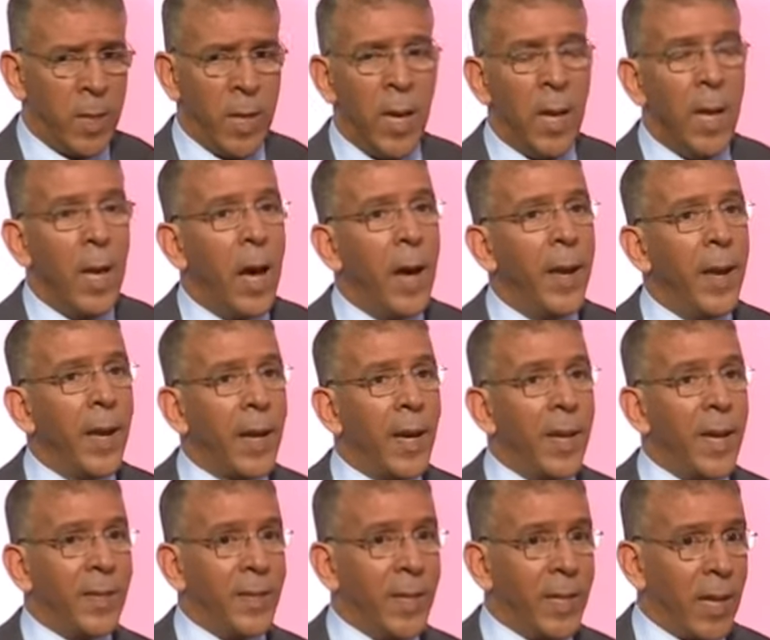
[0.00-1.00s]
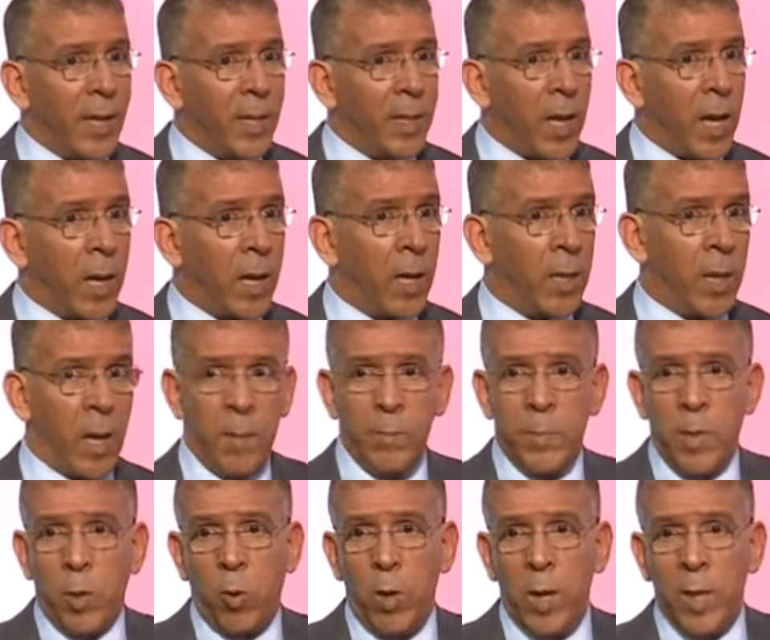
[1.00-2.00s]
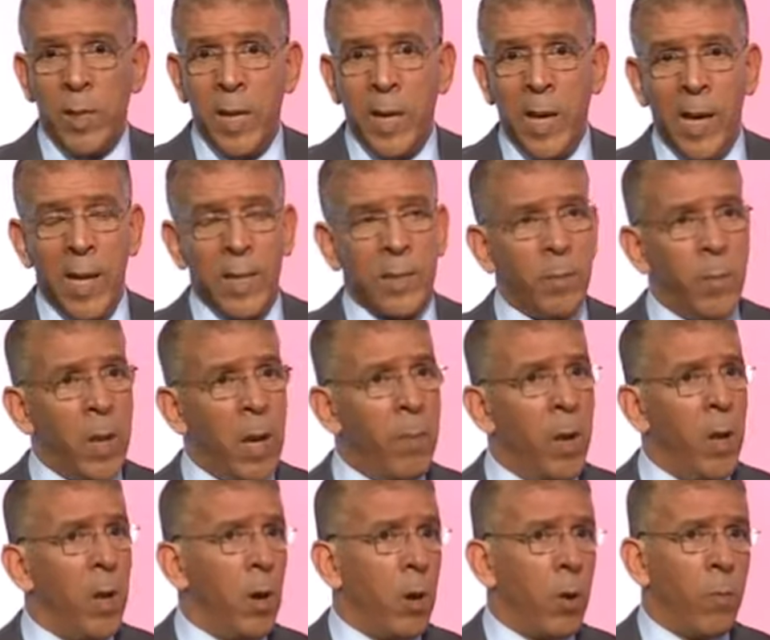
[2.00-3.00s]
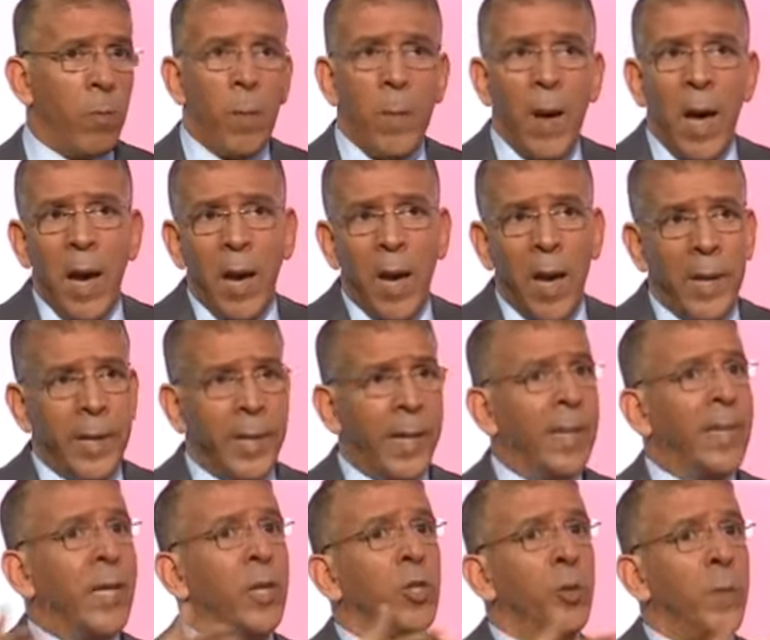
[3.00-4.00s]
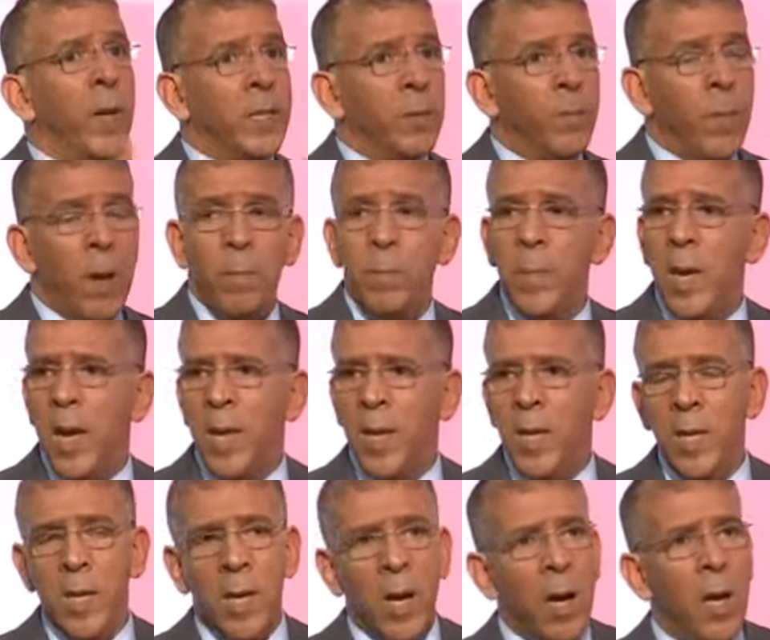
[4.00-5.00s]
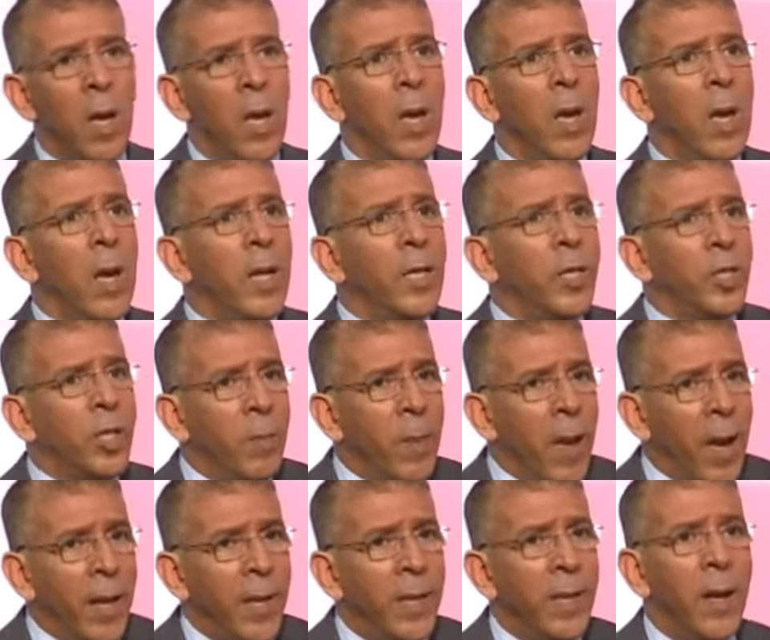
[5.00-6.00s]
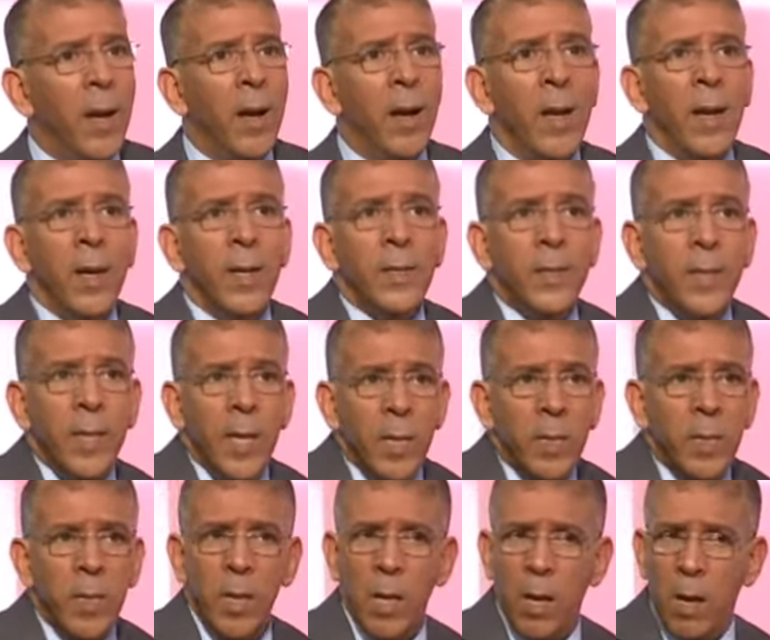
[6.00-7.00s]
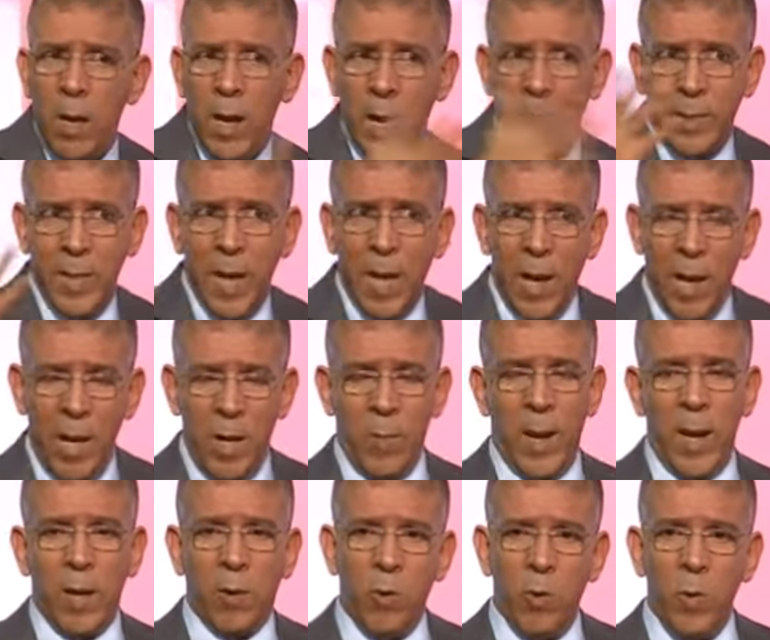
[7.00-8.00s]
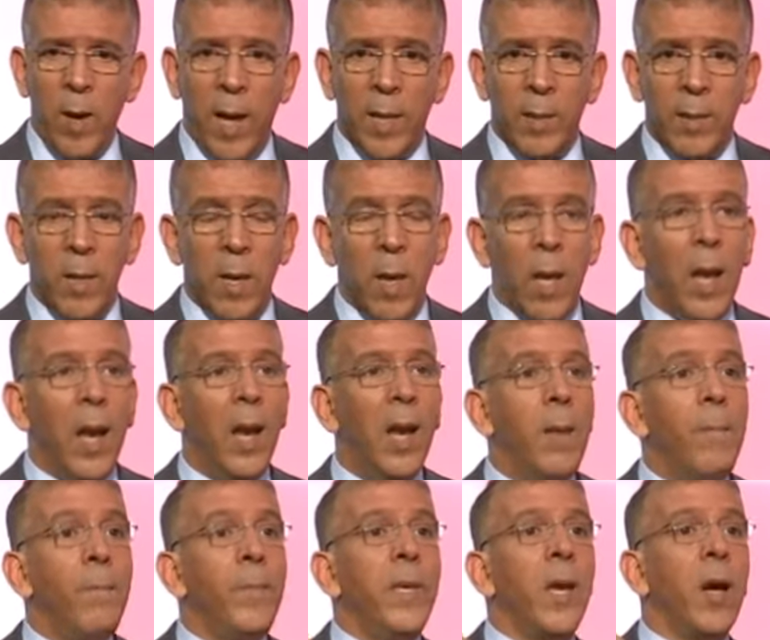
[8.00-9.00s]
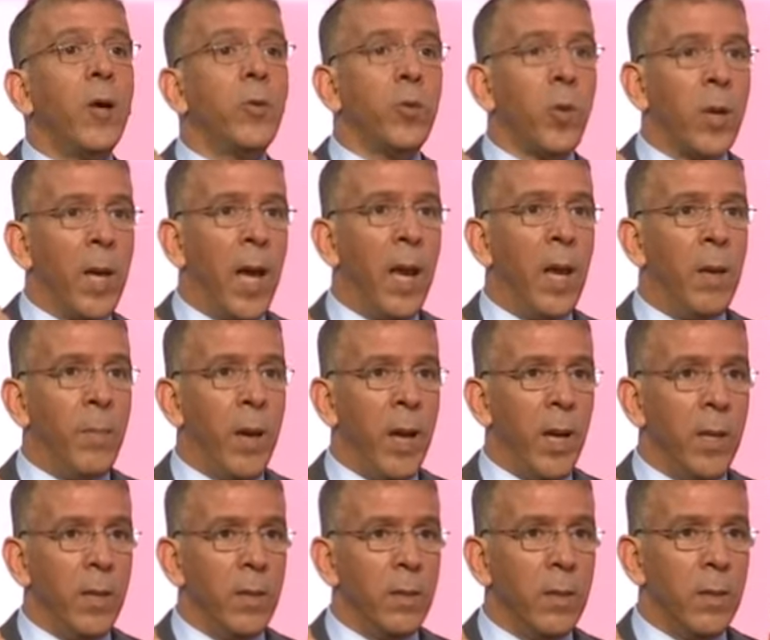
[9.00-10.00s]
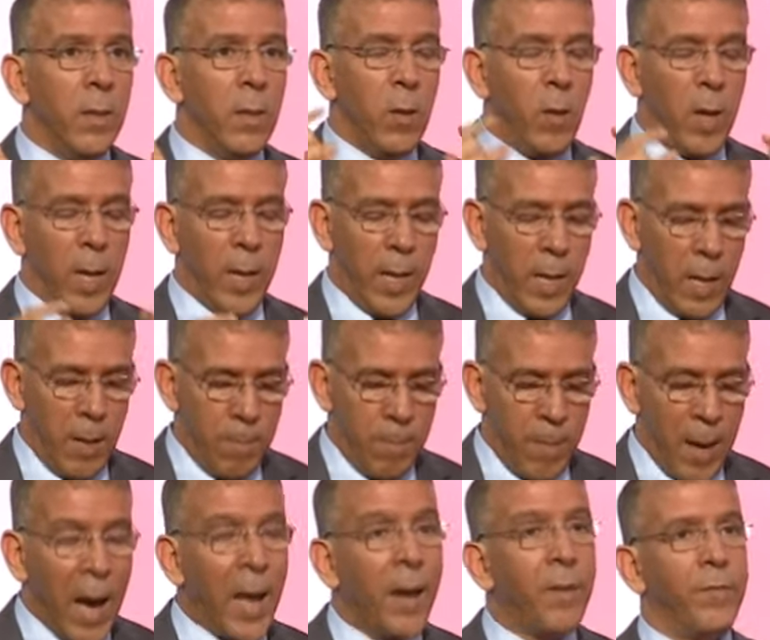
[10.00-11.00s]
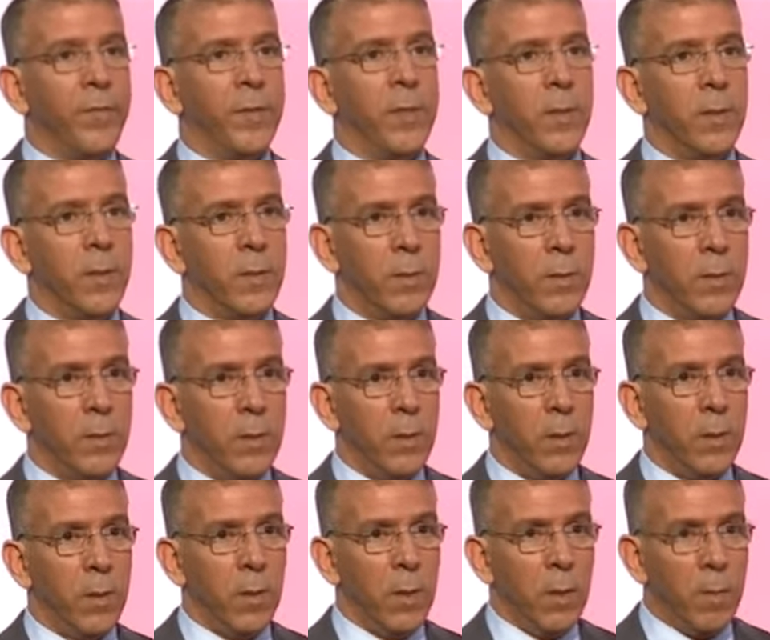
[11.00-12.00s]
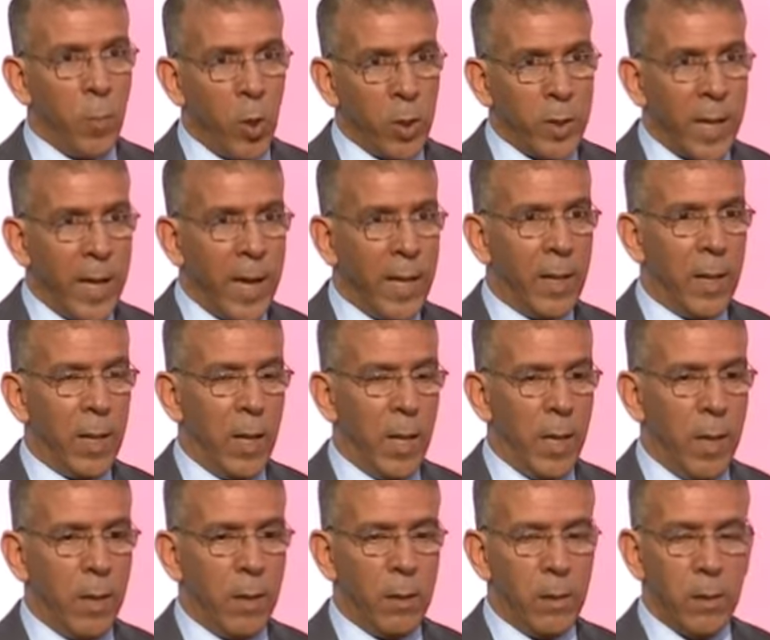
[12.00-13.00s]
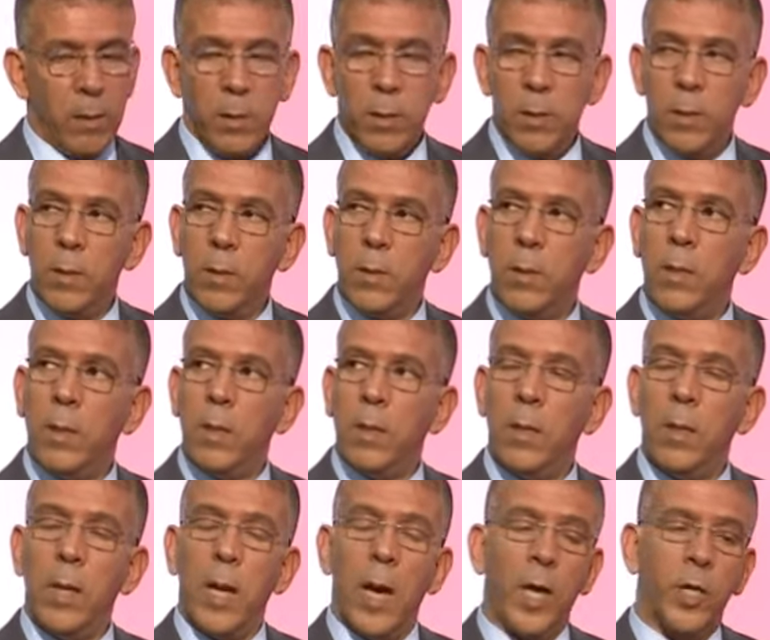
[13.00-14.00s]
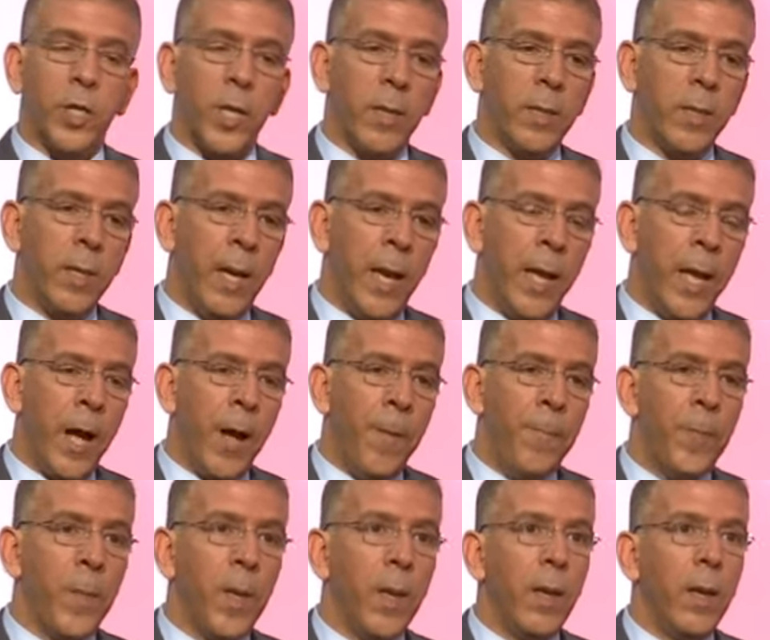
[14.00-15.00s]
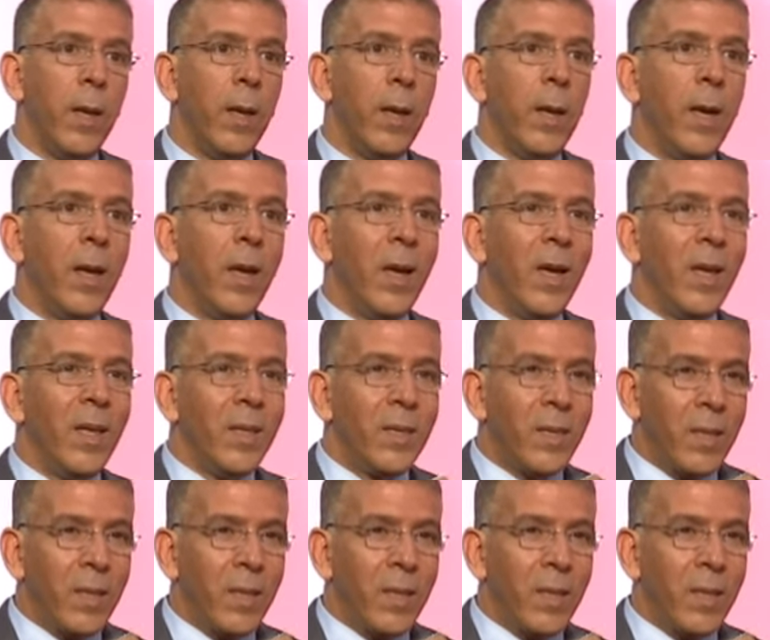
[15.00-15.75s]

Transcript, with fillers: مؤسستي صحيح. انا قناعتي كانت هكذا لم تكن لدي اسباب ربما اخرين كانت عندهم اسباب مهنيه اجتماعيه سياسيه الله يسهل عليهم على كل واحد لم يخطر على بالي ولكن لما عرفت المعطيات اللي آه، اشرت اليها